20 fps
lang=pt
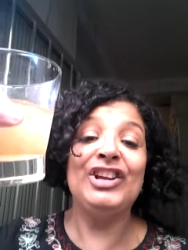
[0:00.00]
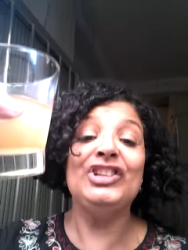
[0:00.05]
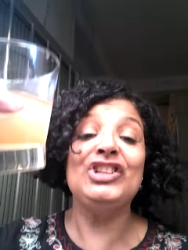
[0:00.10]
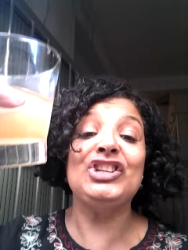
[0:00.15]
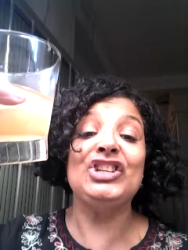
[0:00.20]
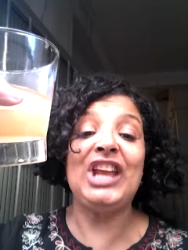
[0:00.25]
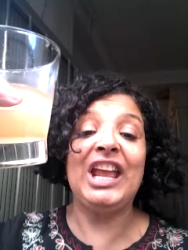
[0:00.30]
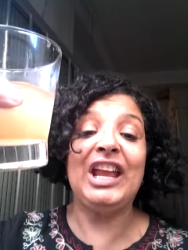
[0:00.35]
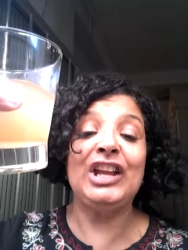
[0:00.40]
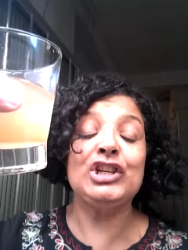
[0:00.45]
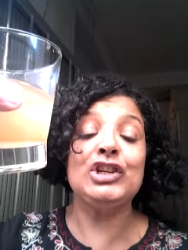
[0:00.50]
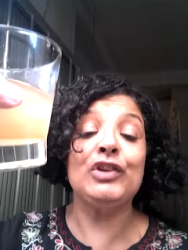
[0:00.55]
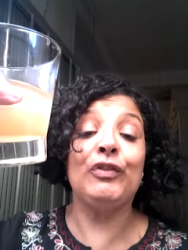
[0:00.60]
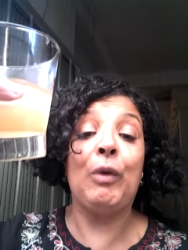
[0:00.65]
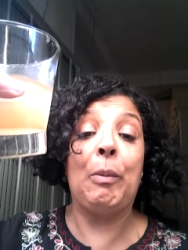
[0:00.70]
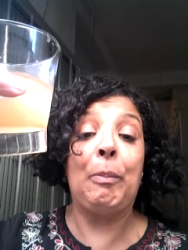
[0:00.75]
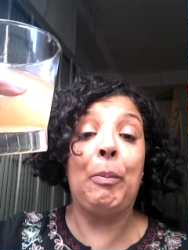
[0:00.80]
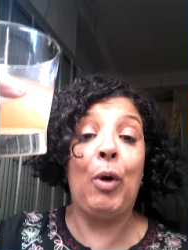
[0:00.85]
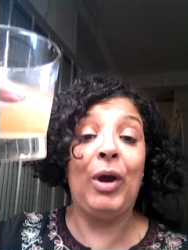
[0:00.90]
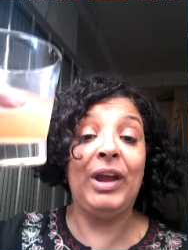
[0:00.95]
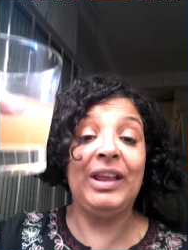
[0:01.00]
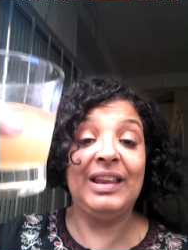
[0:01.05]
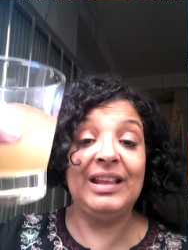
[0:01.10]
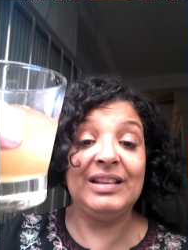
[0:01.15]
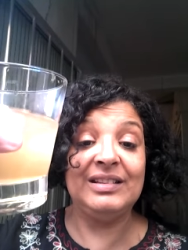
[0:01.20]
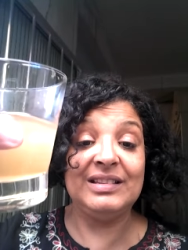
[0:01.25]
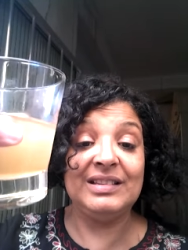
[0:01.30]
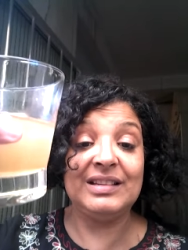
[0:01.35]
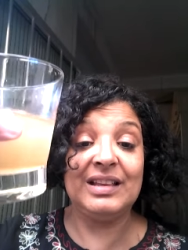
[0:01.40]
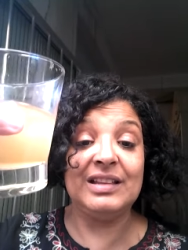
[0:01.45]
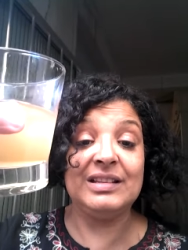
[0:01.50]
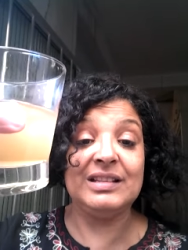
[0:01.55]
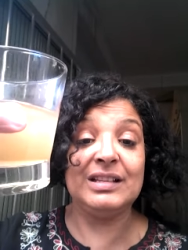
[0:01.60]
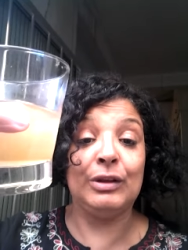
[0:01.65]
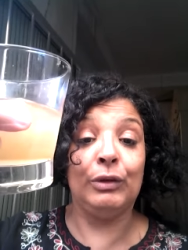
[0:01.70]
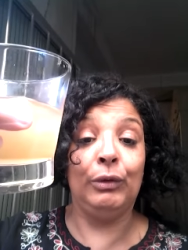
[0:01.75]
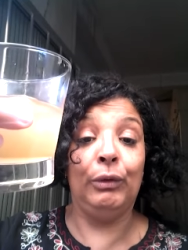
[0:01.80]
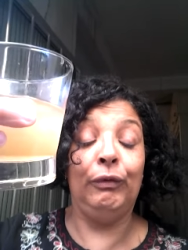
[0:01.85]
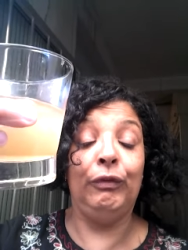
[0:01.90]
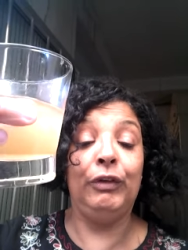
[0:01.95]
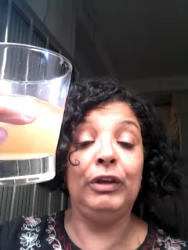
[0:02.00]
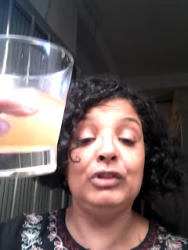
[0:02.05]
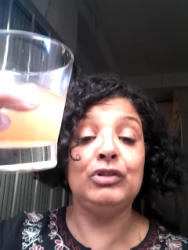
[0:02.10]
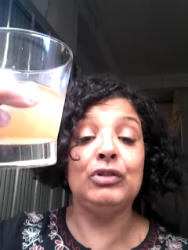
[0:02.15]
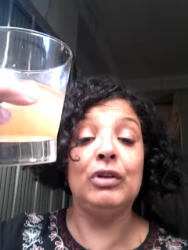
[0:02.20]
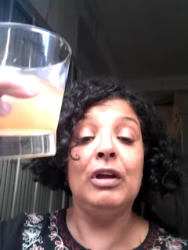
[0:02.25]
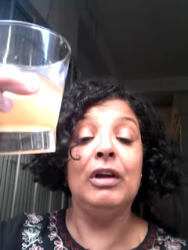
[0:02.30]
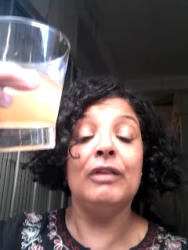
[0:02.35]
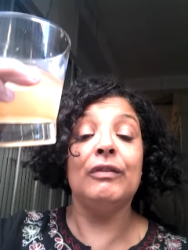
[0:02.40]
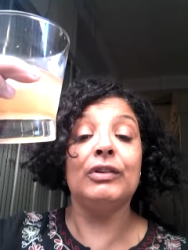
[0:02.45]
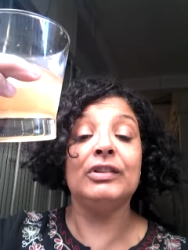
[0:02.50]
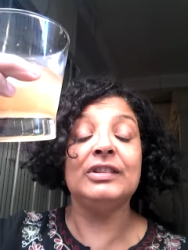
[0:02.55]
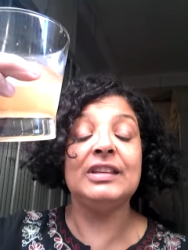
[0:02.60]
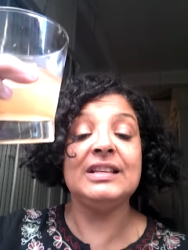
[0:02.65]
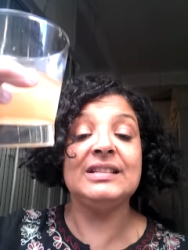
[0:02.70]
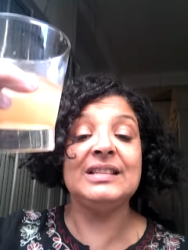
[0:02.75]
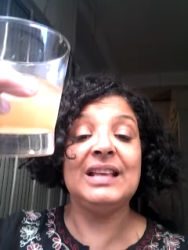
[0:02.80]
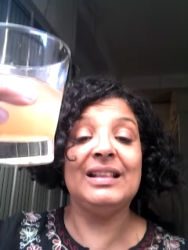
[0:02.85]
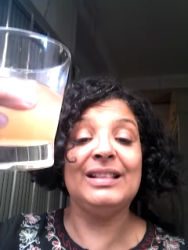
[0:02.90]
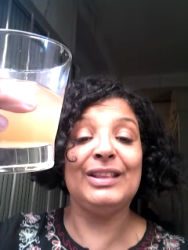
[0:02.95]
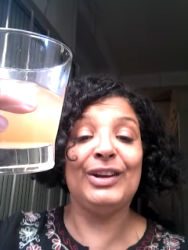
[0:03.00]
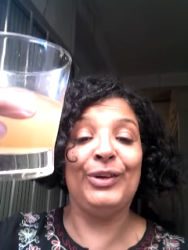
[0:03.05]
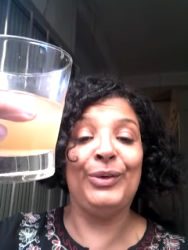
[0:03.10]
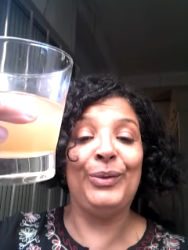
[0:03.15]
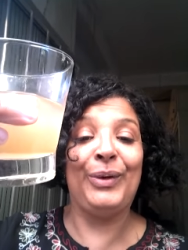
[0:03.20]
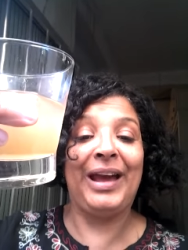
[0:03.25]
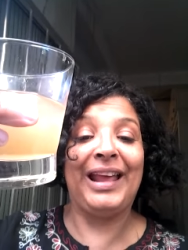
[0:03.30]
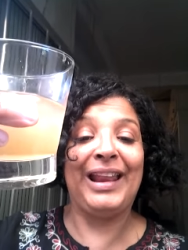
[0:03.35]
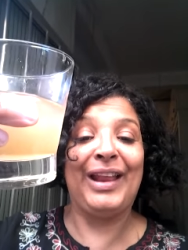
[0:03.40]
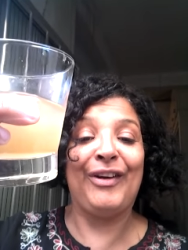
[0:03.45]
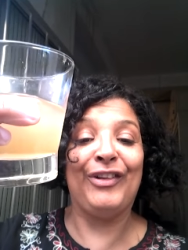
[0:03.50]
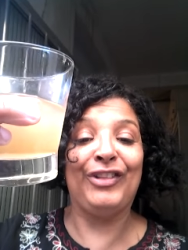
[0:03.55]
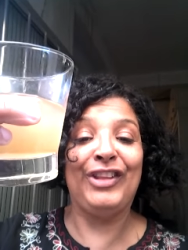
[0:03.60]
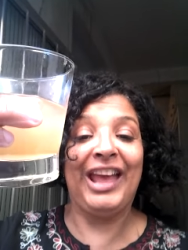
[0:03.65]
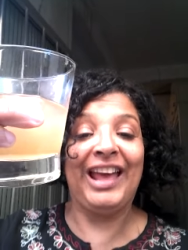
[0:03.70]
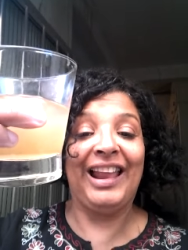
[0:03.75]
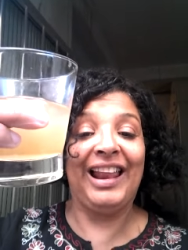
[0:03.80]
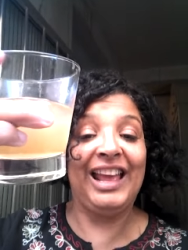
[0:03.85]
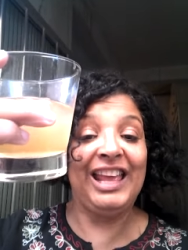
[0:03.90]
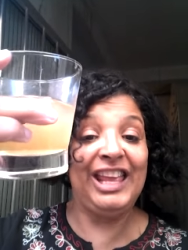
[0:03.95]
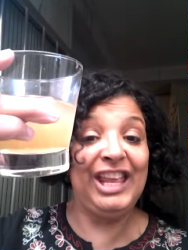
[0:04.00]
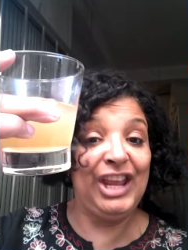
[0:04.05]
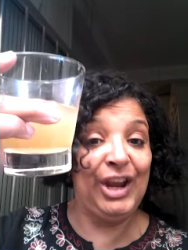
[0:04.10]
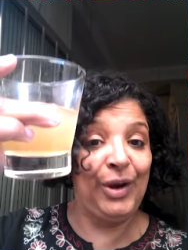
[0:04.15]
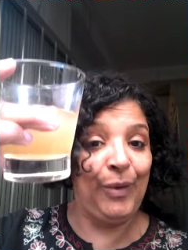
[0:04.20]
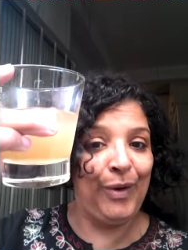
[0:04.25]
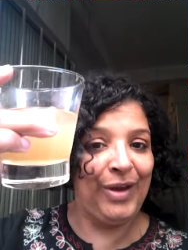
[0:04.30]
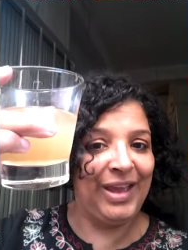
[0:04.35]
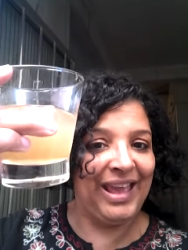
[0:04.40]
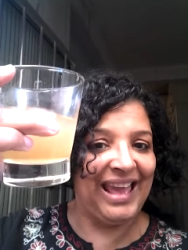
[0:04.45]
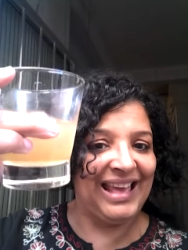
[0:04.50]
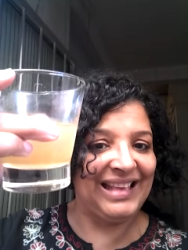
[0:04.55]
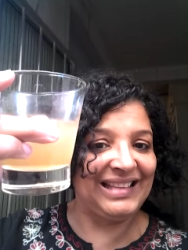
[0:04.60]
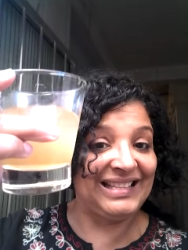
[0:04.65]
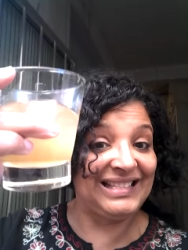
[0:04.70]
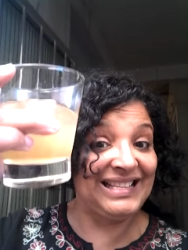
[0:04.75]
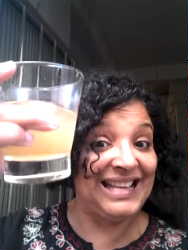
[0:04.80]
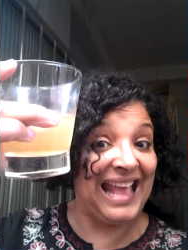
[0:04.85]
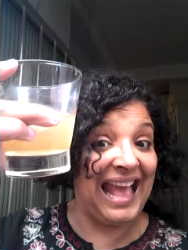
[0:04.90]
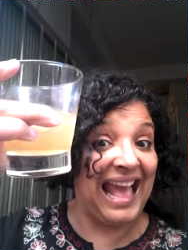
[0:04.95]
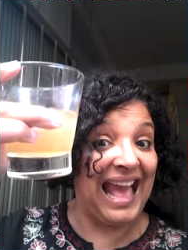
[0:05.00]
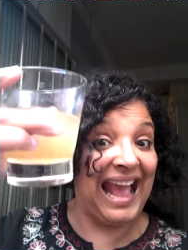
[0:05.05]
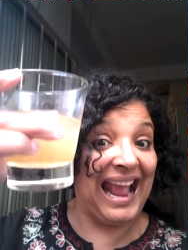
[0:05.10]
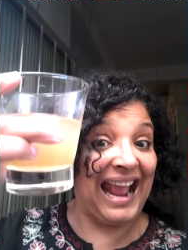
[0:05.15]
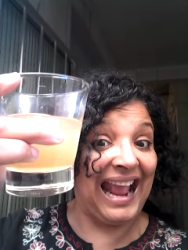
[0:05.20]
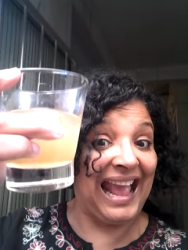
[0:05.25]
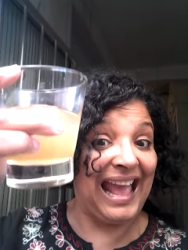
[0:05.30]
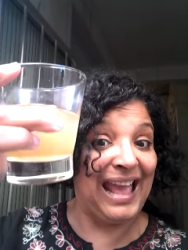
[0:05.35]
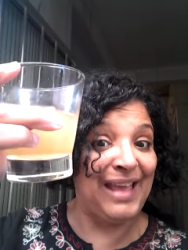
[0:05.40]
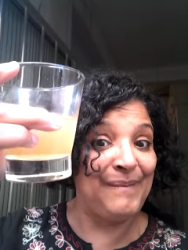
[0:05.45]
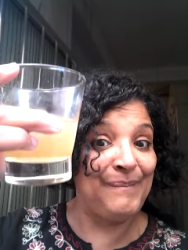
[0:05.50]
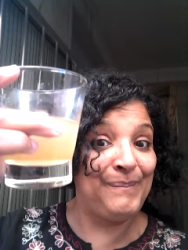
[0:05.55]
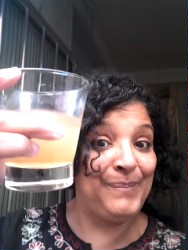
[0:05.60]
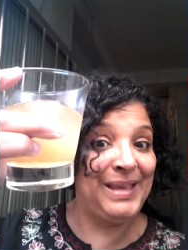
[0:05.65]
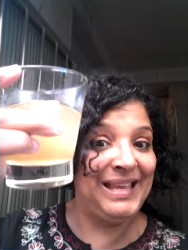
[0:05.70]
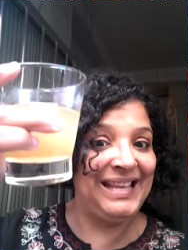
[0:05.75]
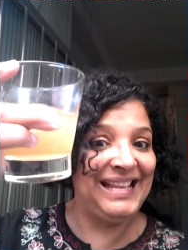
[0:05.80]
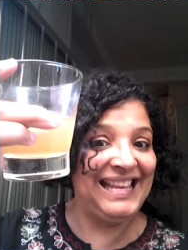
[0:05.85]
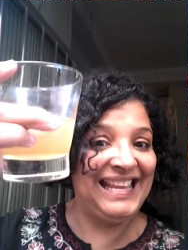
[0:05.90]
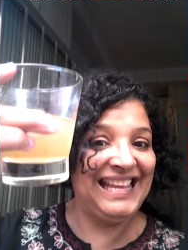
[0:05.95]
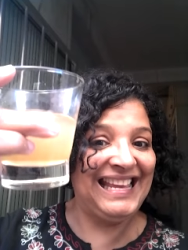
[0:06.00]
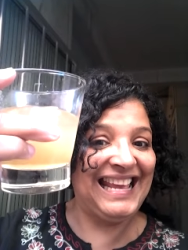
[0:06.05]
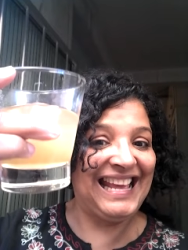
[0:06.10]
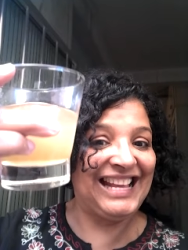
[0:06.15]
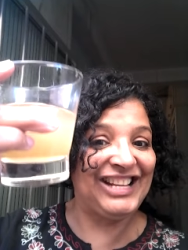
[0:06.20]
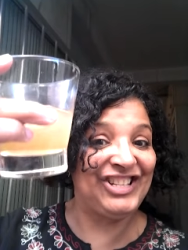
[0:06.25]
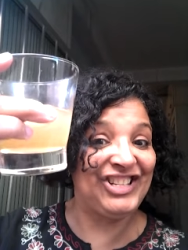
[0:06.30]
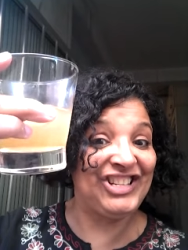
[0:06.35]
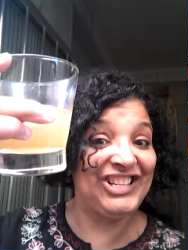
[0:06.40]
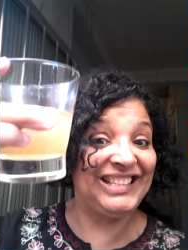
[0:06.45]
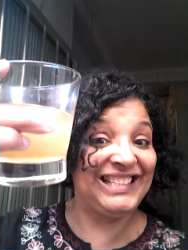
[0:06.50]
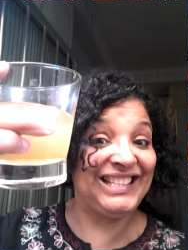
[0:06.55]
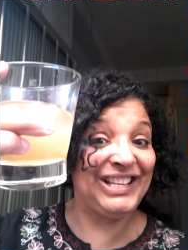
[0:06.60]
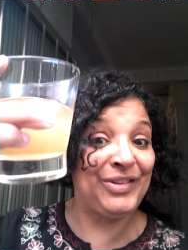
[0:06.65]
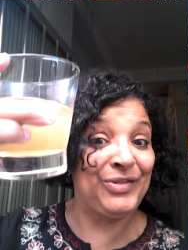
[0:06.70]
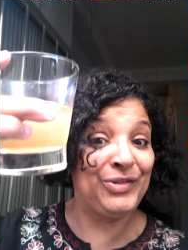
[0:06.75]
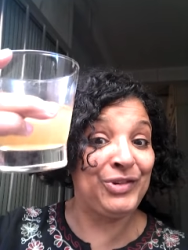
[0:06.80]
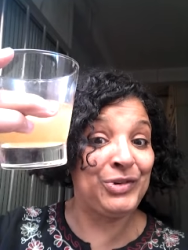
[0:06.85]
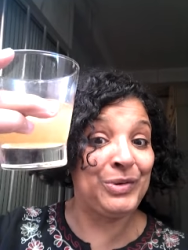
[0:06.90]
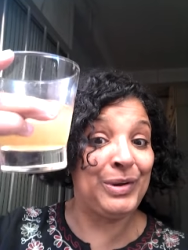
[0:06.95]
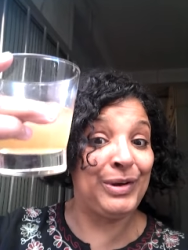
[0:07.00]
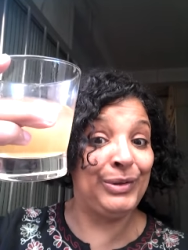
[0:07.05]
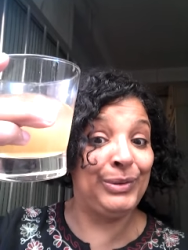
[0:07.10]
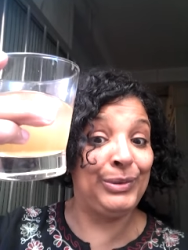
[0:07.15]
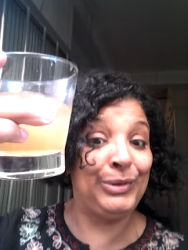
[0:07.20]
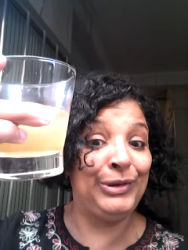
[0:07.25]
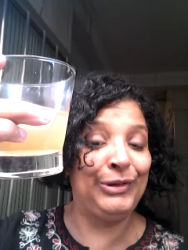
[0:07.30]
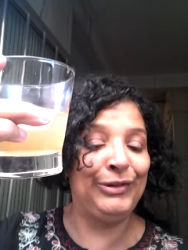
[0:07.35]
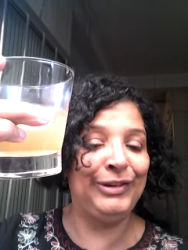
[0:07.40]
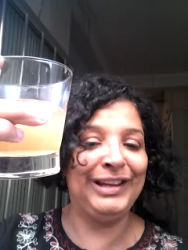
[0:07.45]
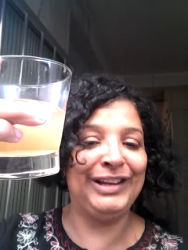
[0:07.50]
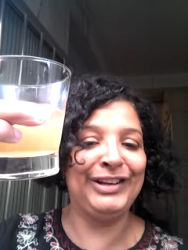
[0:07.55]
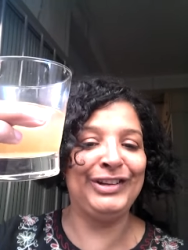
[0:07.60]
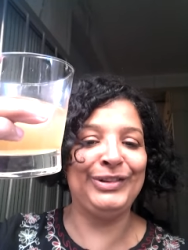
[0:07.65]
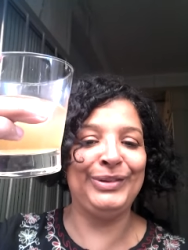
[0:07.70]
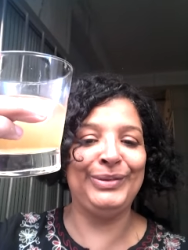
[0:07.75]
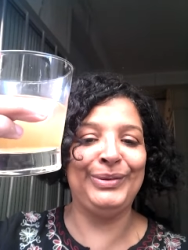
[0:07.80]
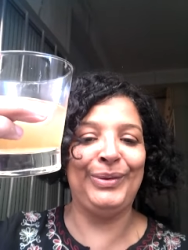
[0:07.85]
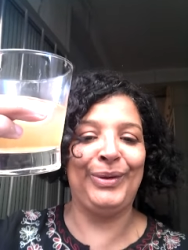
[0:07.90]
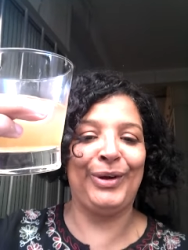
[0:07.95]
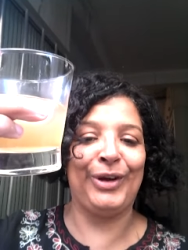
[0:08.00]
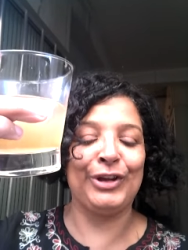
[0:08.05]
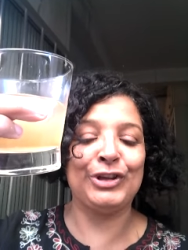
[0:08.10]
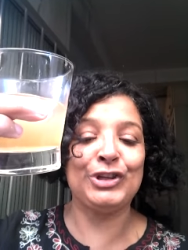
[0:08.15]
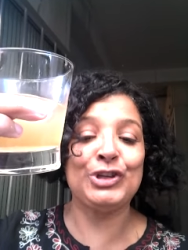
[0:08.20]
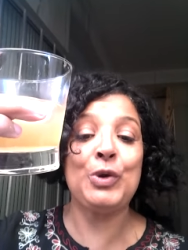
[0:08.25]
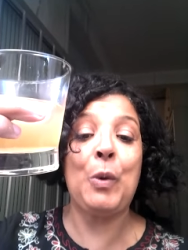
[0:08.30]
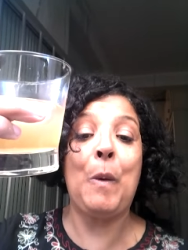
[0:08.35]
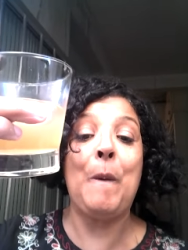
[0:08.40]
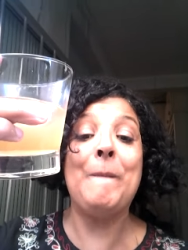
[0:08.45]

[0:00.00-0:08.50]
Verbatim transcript: Gente, eu vou pôr aí na descrição do vídeo, vocês entram no canal dela e conhecem a caipirinha de São João do Rio Grande do Norte.